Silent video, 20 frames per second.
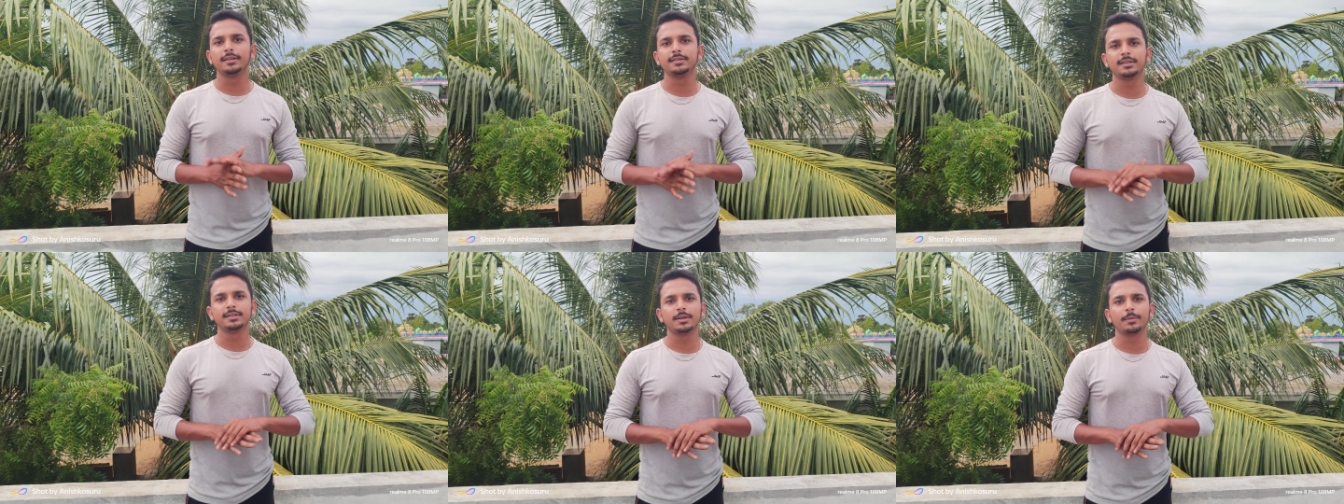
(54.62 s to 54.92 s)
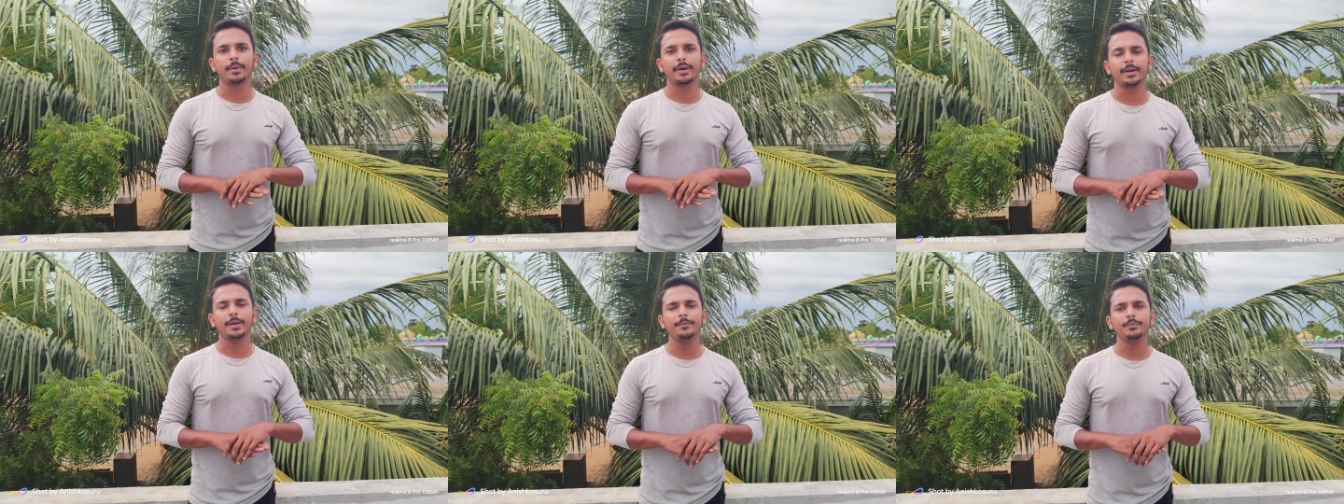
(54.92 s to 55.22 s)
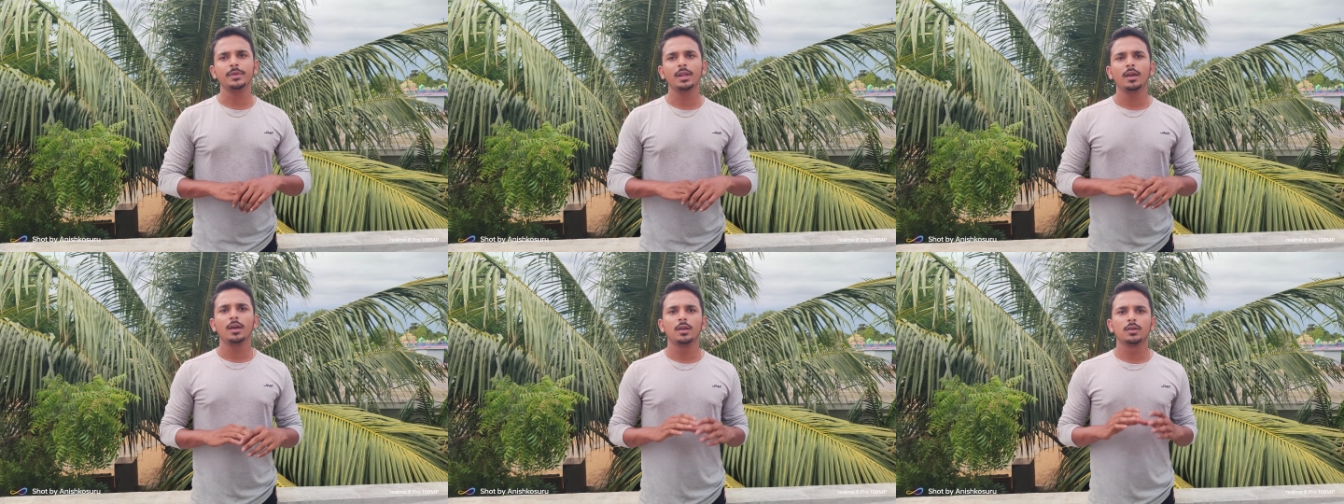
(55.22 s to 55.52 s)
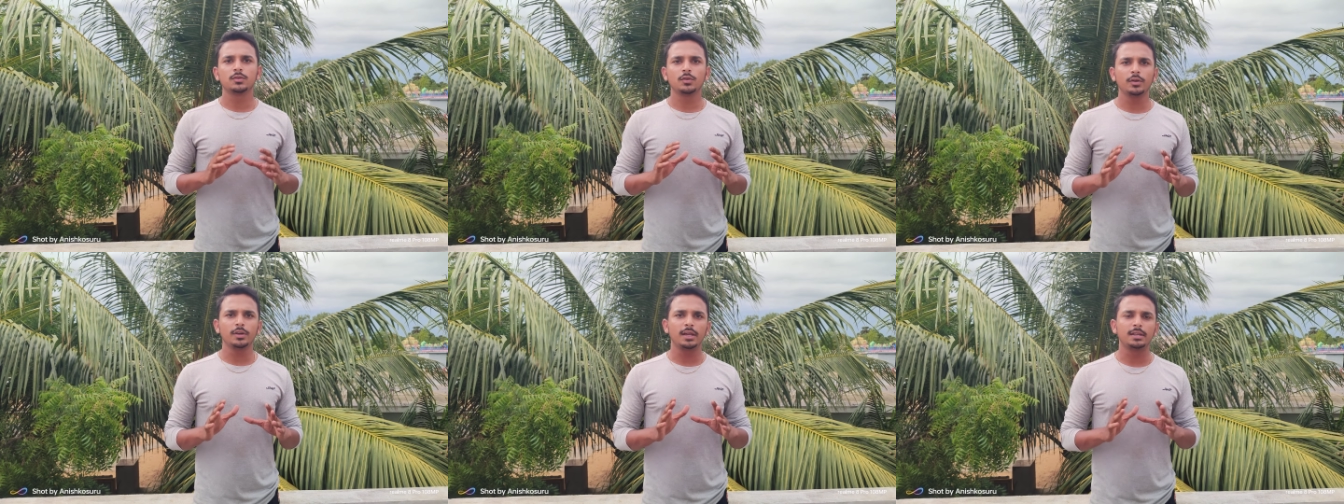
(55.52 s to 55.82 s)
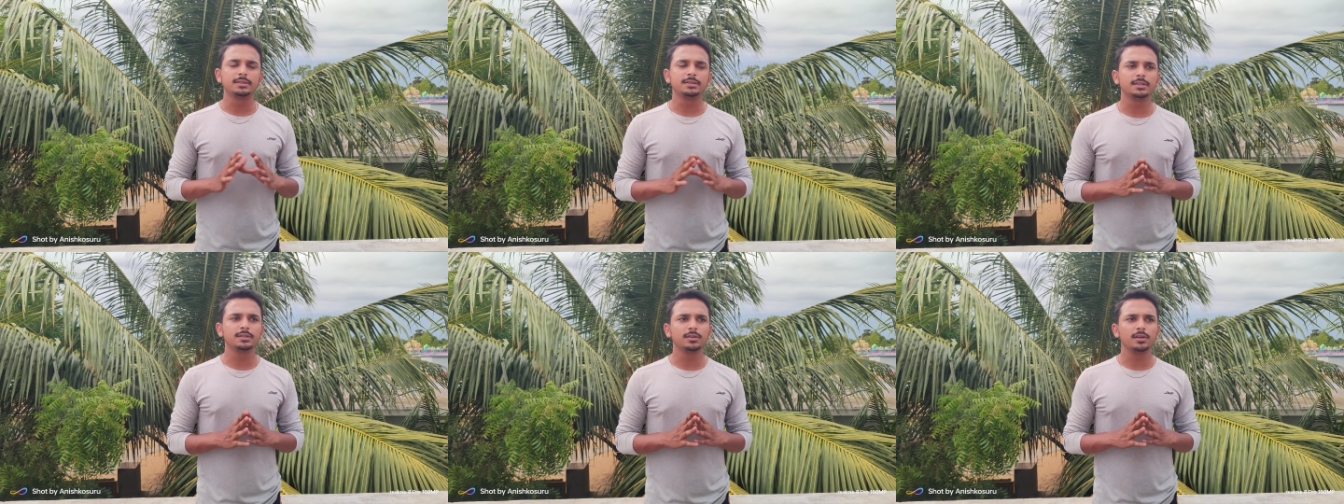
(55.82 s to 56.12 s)
ఎన్సీసీ పైన సో
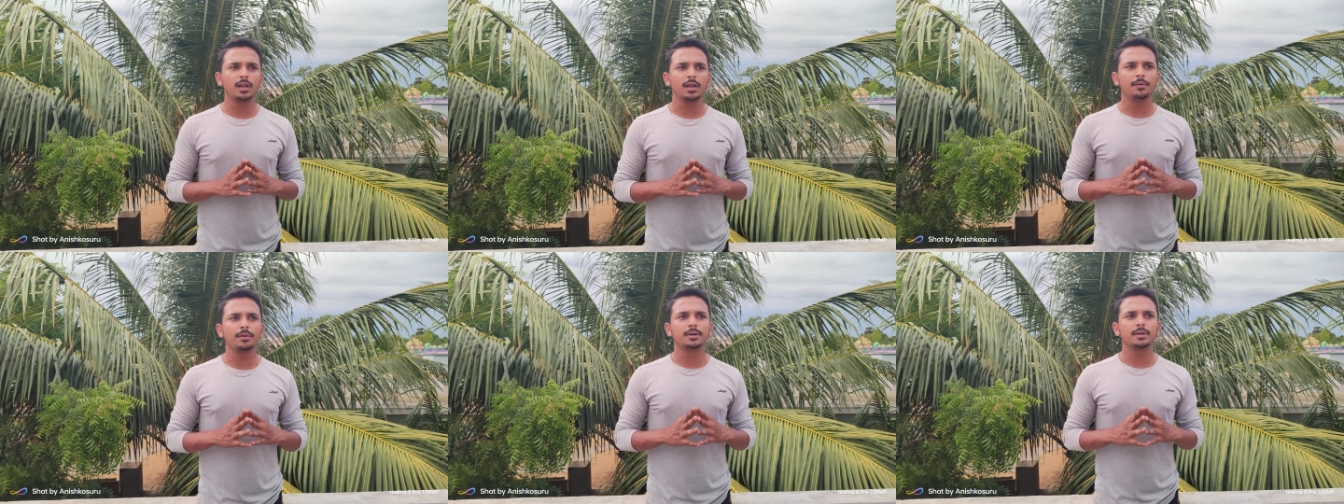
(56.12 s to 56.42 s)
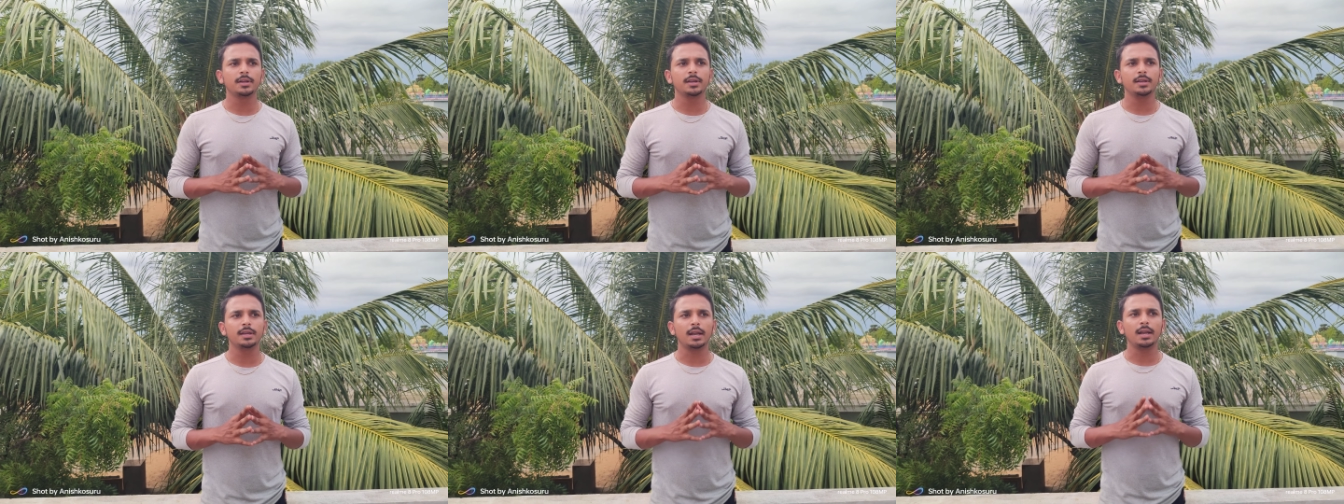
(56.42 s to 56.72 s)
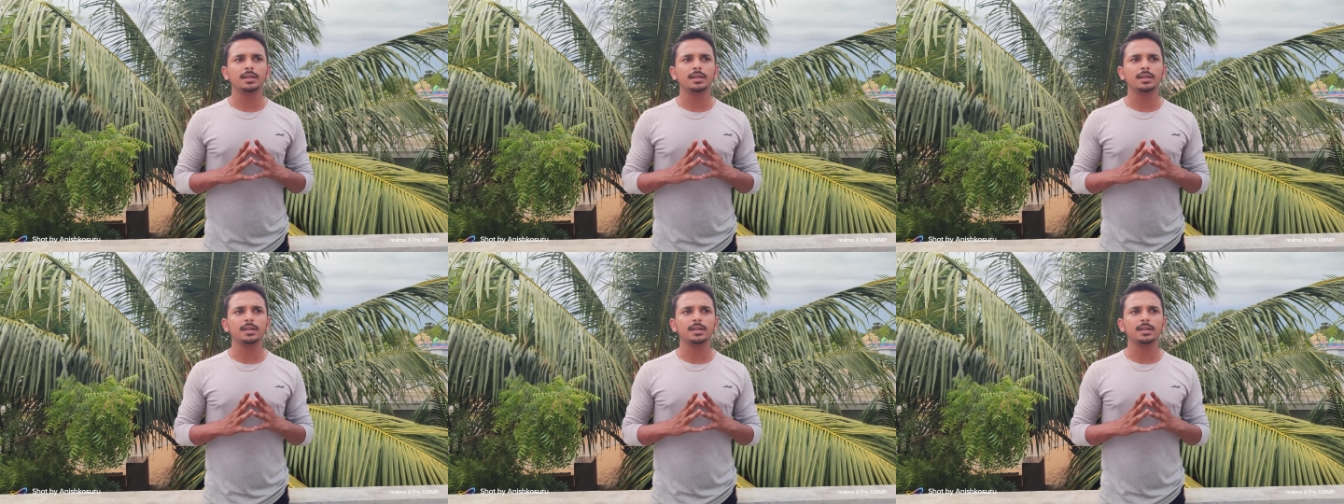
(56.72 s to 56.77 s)
ఎన్సీసీలో ఏమండి